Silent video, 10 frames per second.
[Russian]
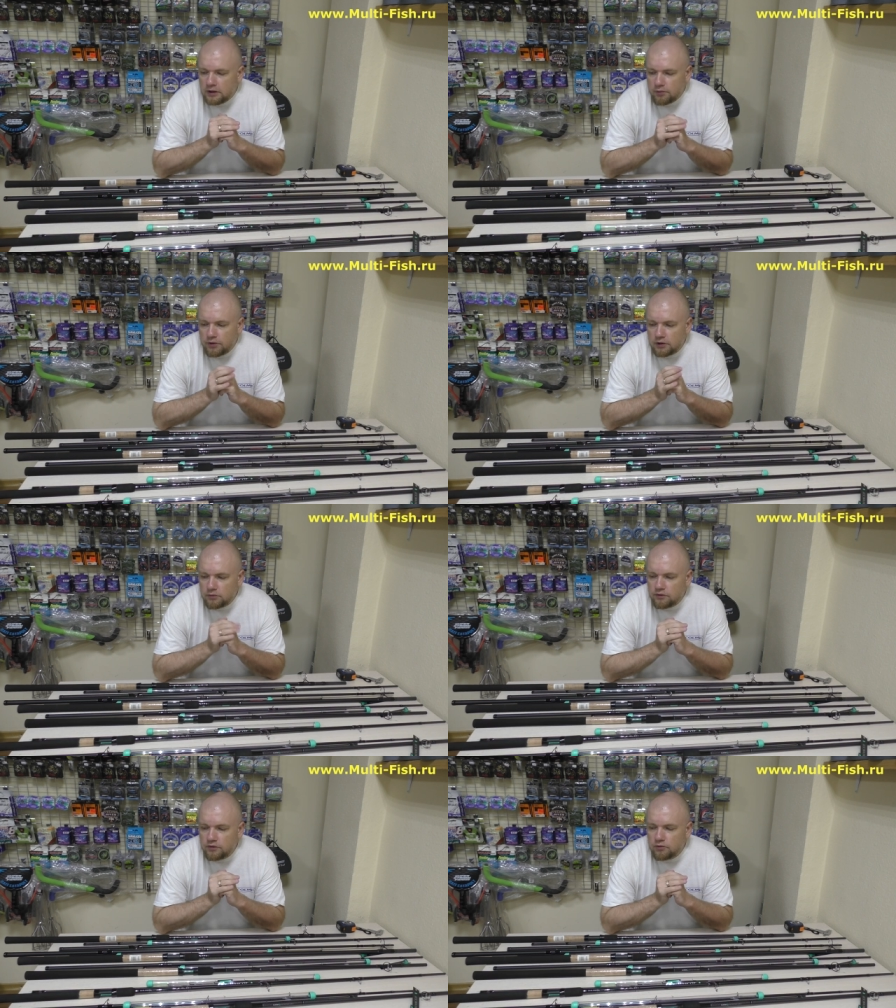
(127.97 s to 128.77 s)

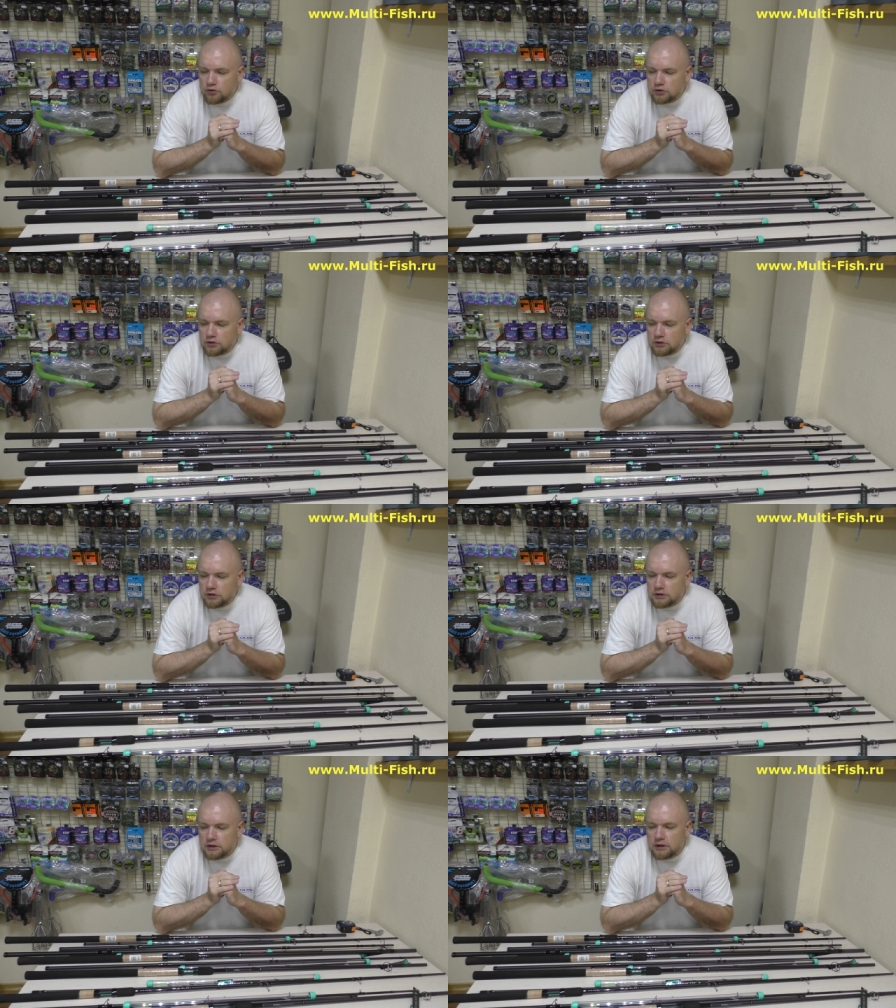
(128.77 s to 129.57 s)
Поэтому вы можете
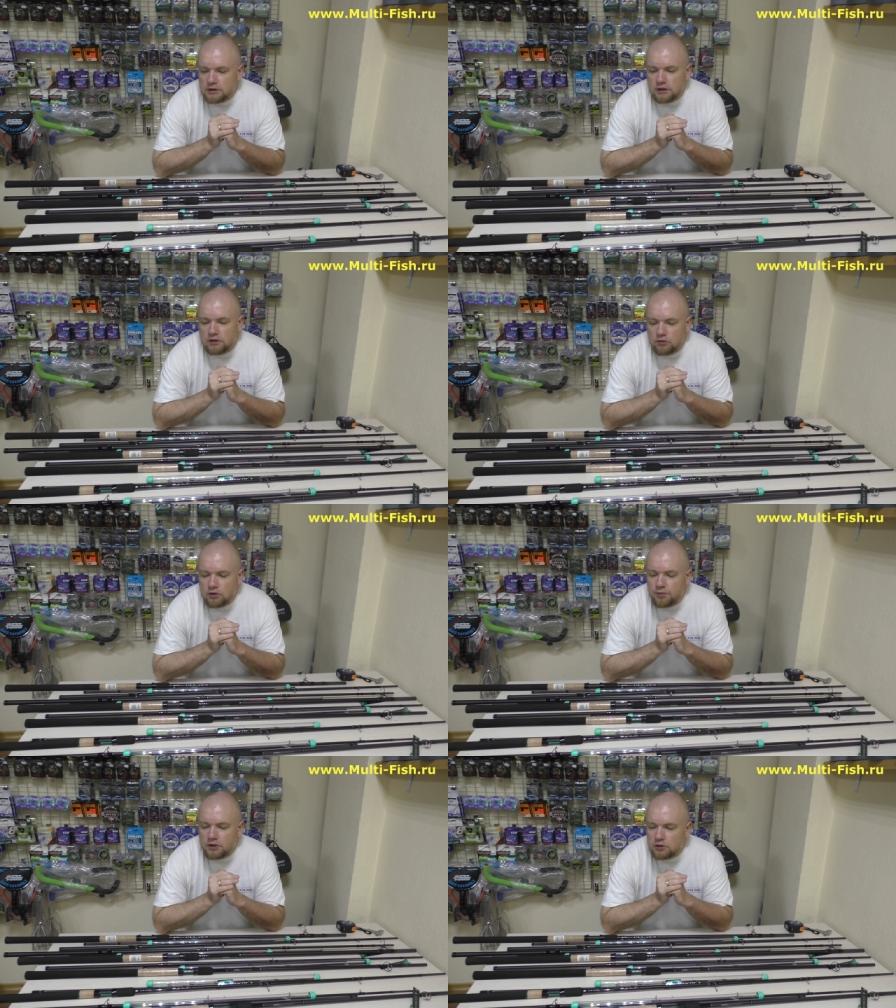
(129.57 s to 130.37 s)
их заказать. Но
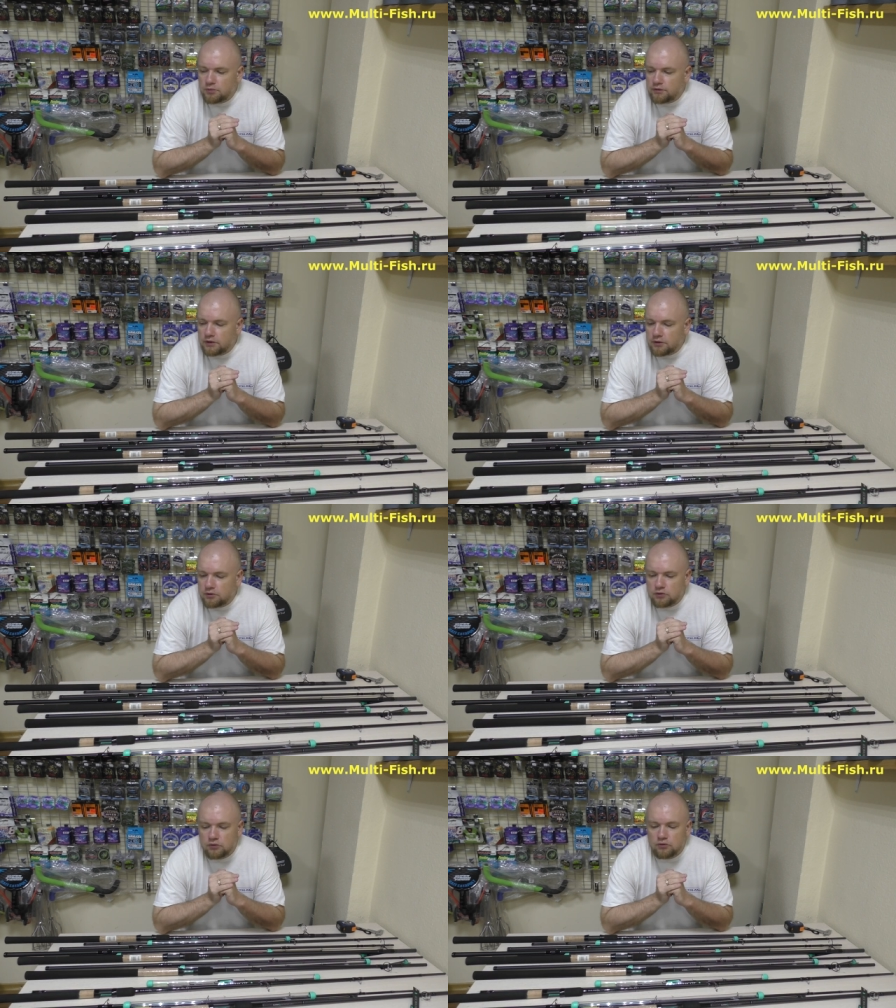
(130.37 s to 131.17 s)
опять же,
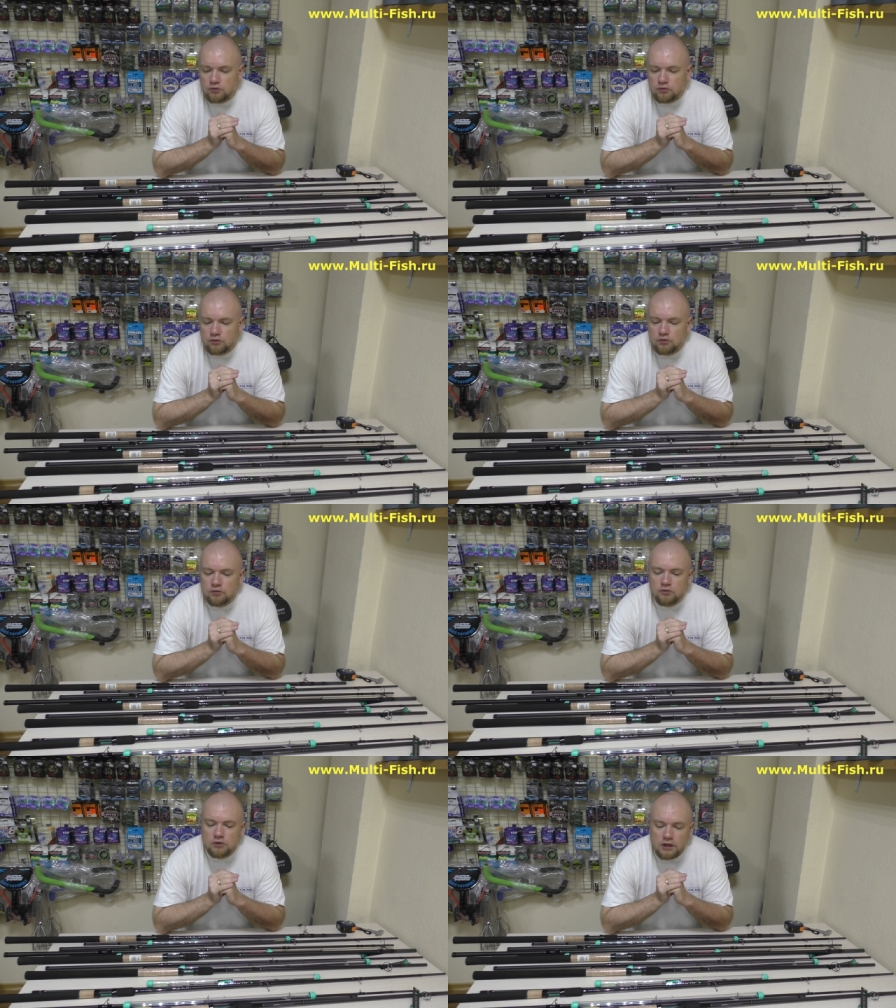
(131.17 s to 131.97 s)
повторюсь, у
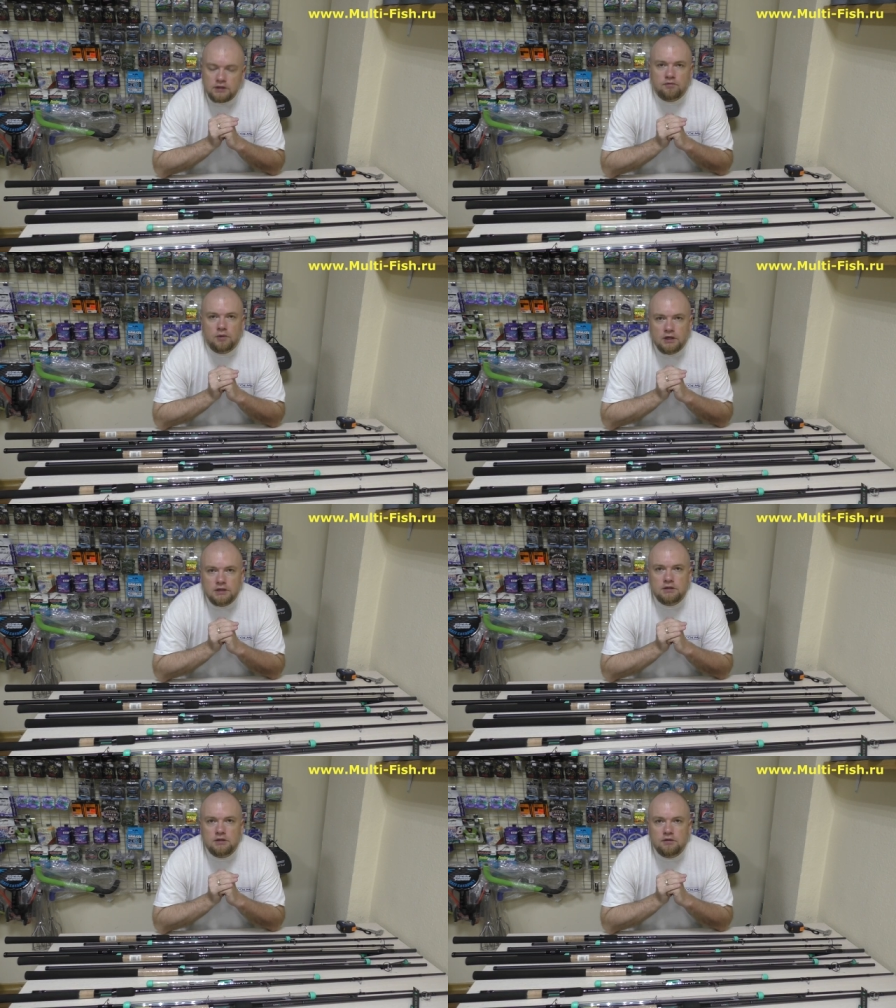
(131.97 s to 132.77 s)
нас в
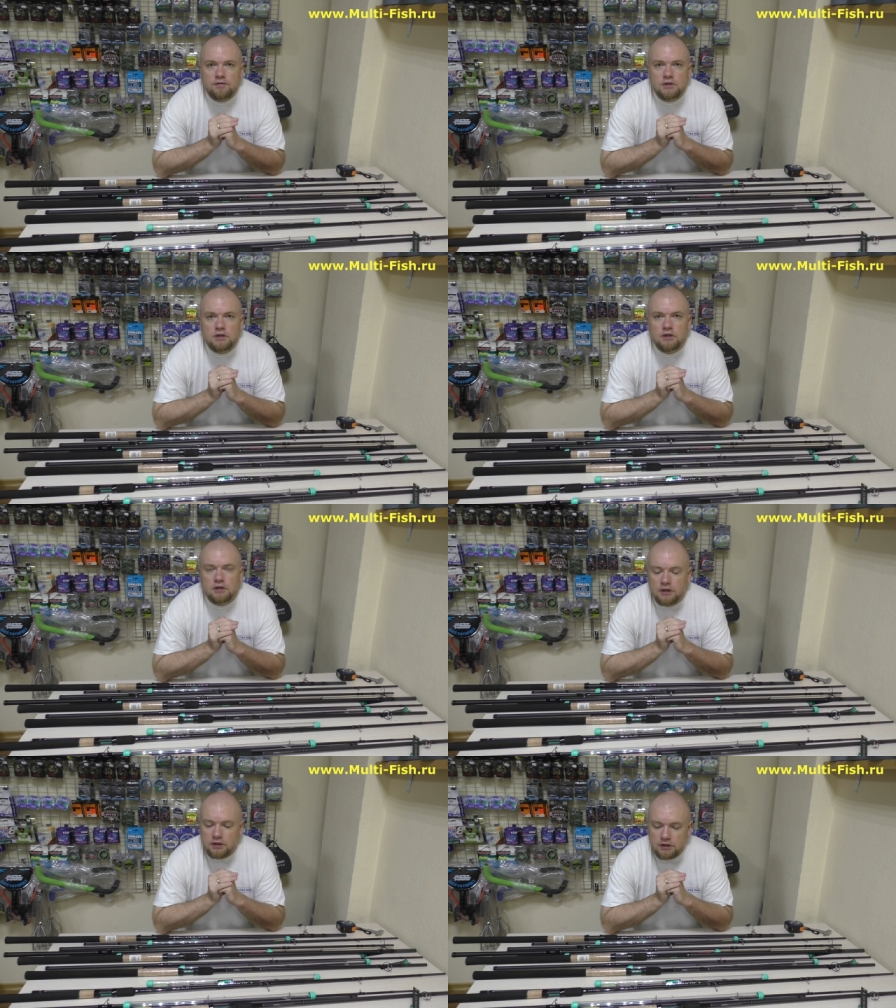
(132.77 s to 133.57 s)
магазине все
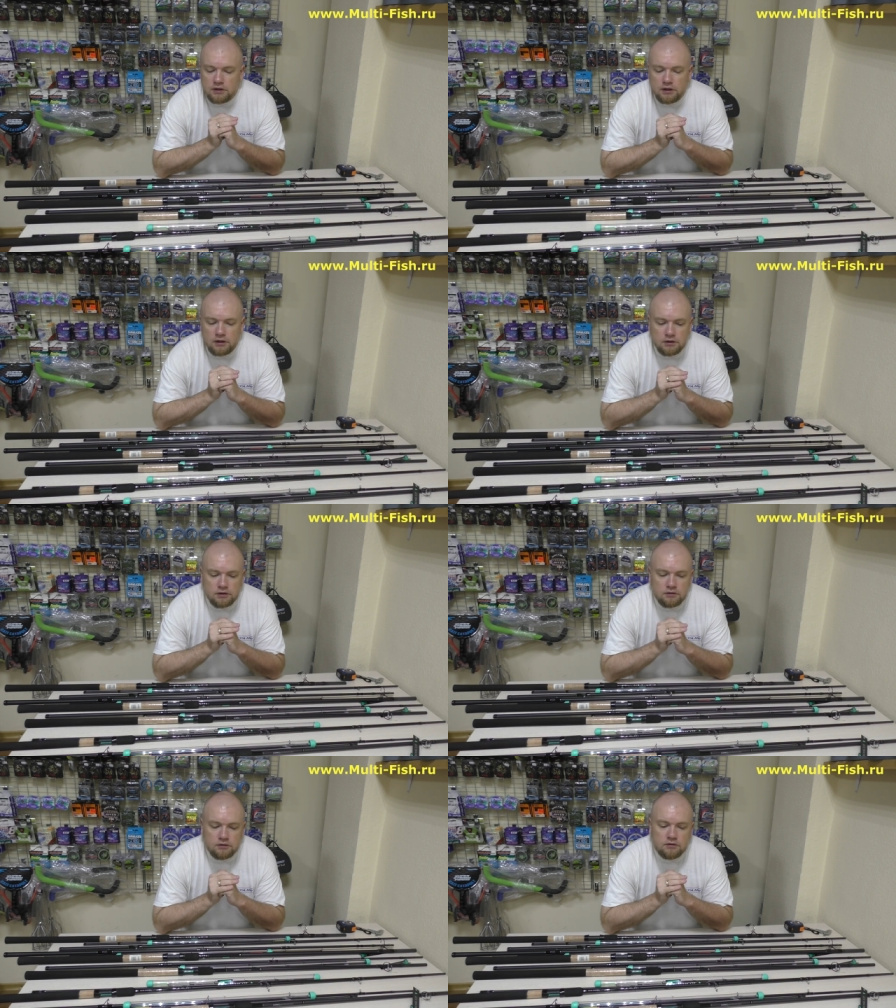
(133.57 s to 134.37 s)
оригинальные